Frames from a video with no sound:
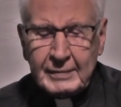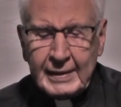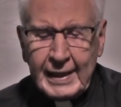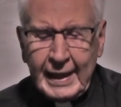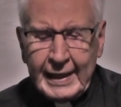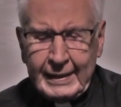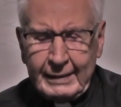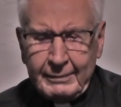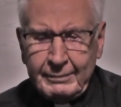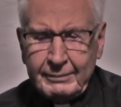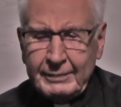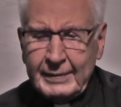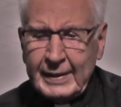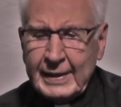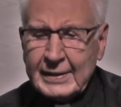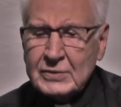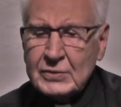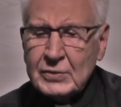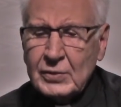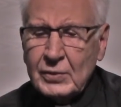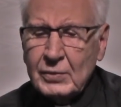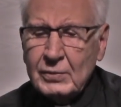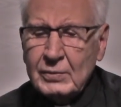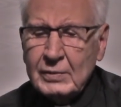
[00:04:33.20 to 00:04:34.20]
el
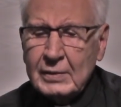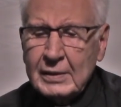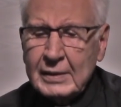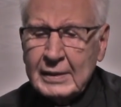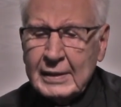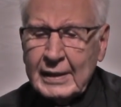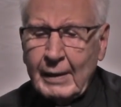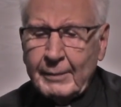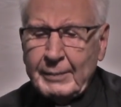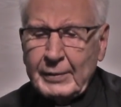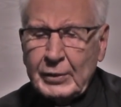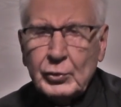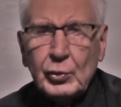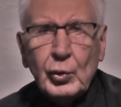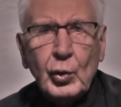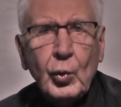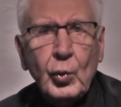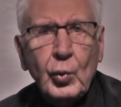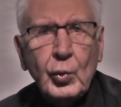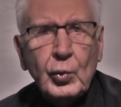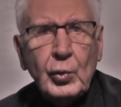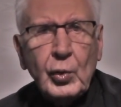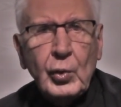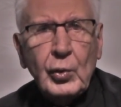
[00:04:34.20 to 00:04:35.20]
verso capítulo
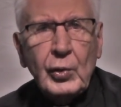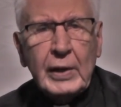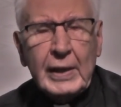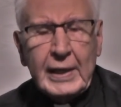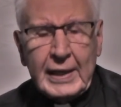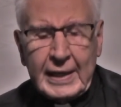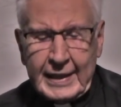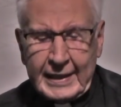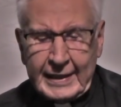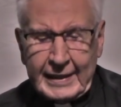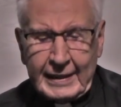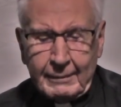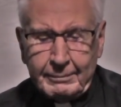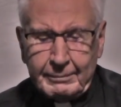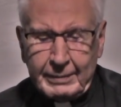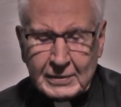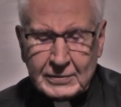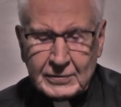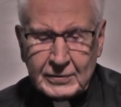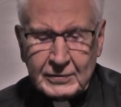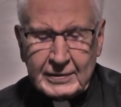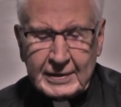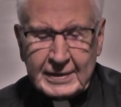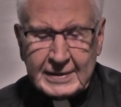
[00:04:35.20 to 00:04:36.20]
1 y el
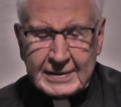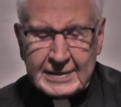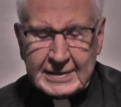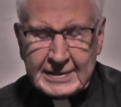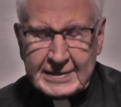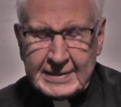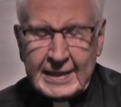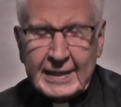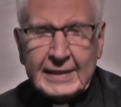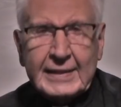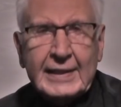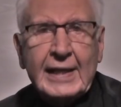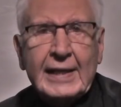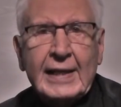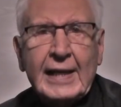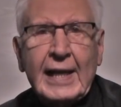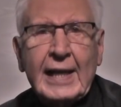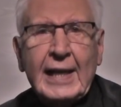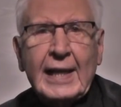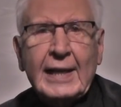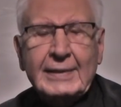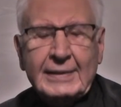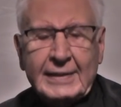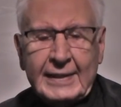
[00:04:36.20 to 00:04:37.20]
verso 17 en
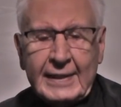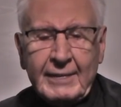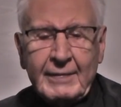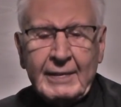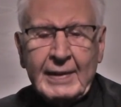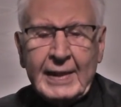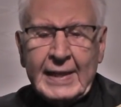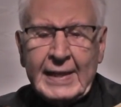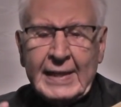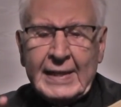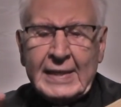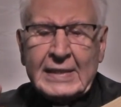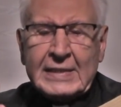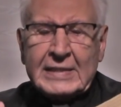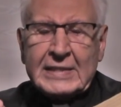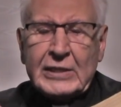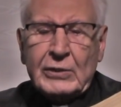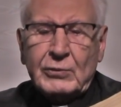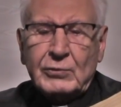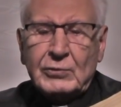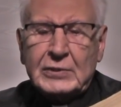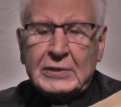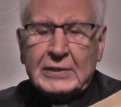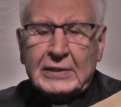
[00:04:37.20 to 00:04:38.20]
adelante.
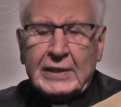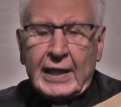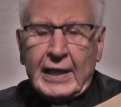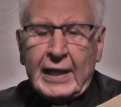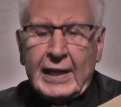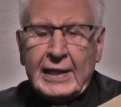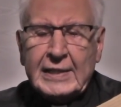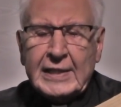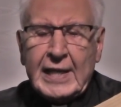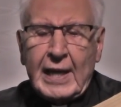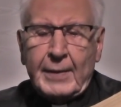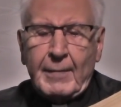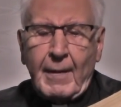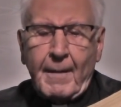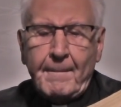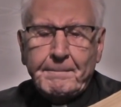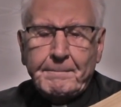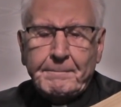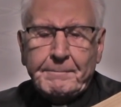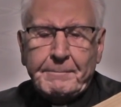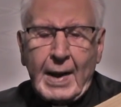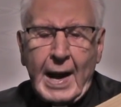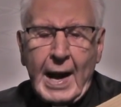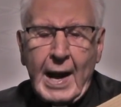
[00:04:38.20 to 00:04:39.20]
Si ustedes llaman
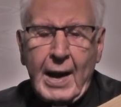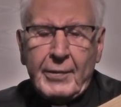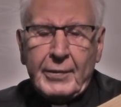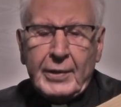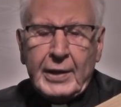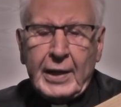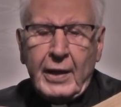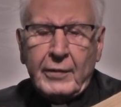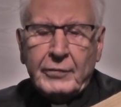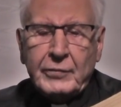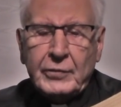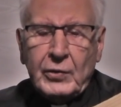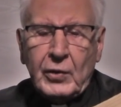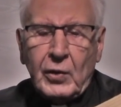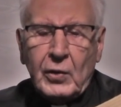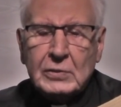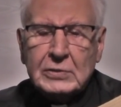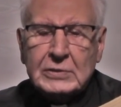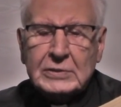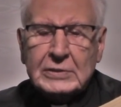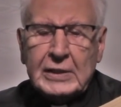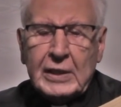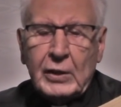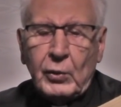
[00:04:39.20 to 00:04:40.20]
Padre a
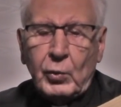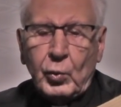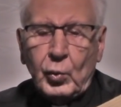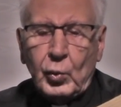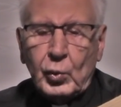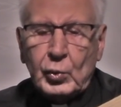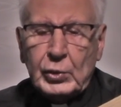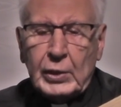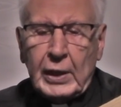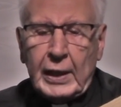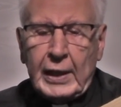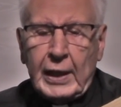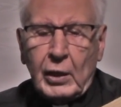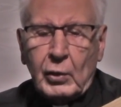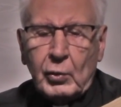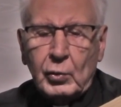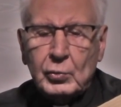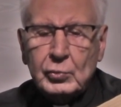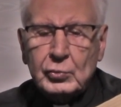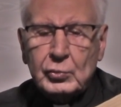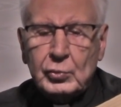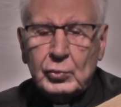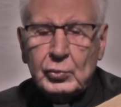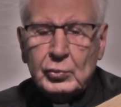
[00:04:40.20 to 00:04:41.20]
Dios que juzga la
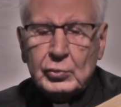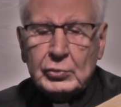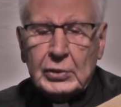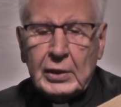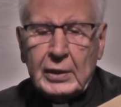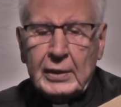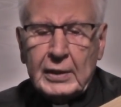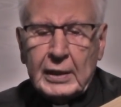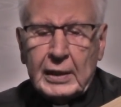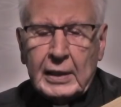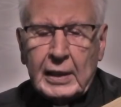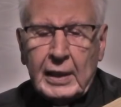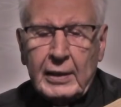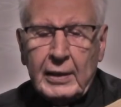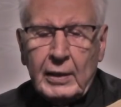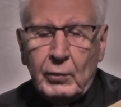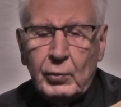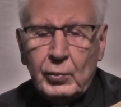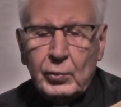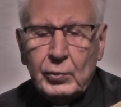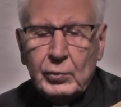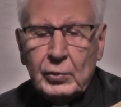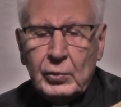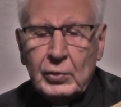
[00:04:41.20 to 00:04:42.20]
conducta de cada
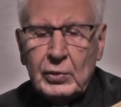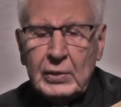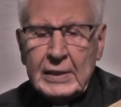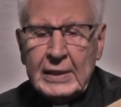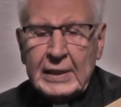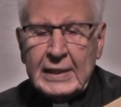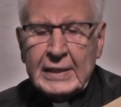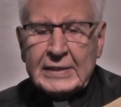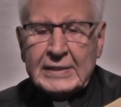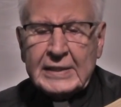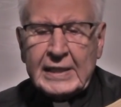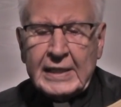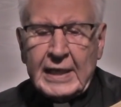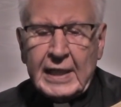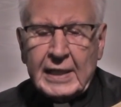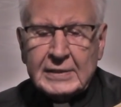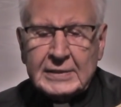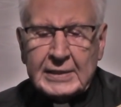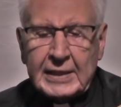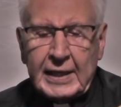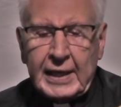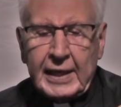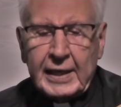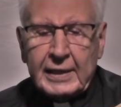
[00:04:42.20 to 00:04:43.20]
uno sin
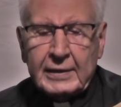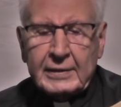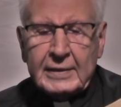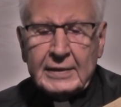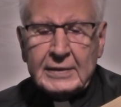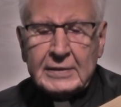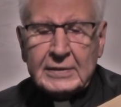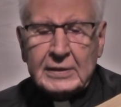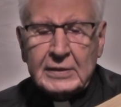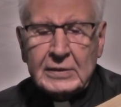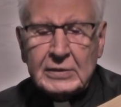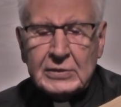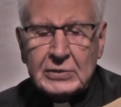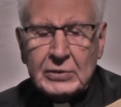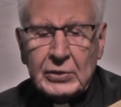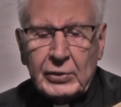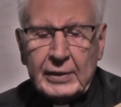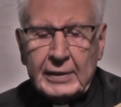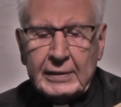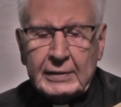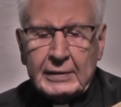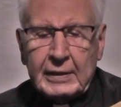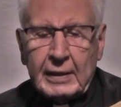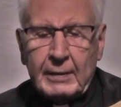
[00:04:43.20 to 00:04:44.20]
hacer distinción
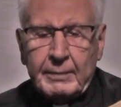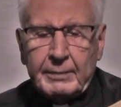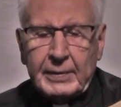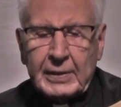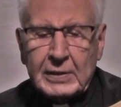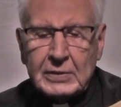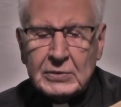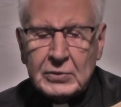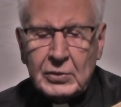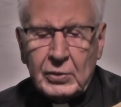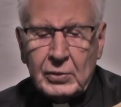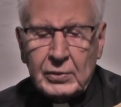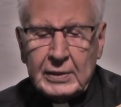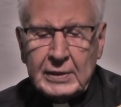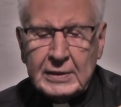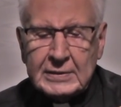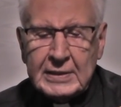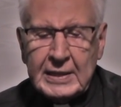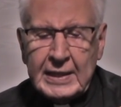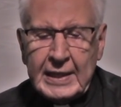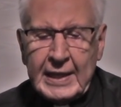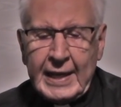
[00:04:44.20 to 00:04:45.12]
entre personas,